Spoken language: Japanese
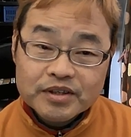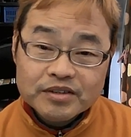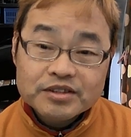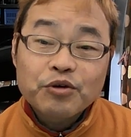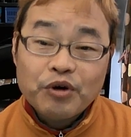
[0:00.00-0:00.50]

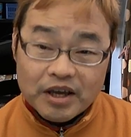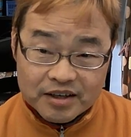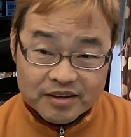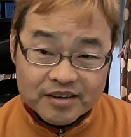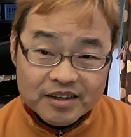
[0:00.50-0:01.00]
0円。
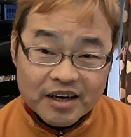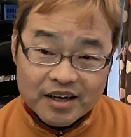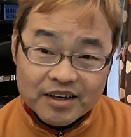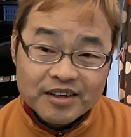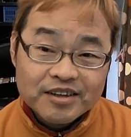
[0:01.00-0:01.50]

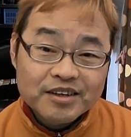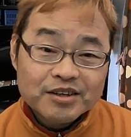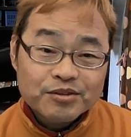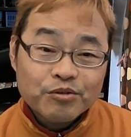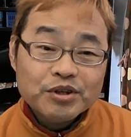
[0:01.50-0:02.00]
はい。
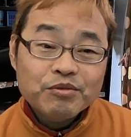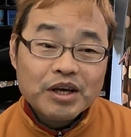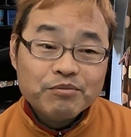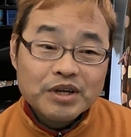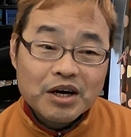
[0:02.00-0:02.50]
とんでも
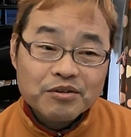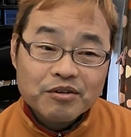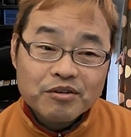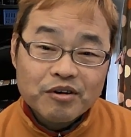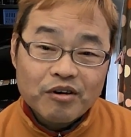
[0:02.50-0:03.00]
ないプラン
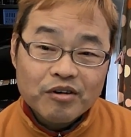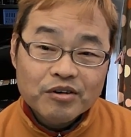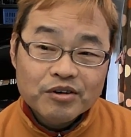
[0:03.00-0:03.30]
を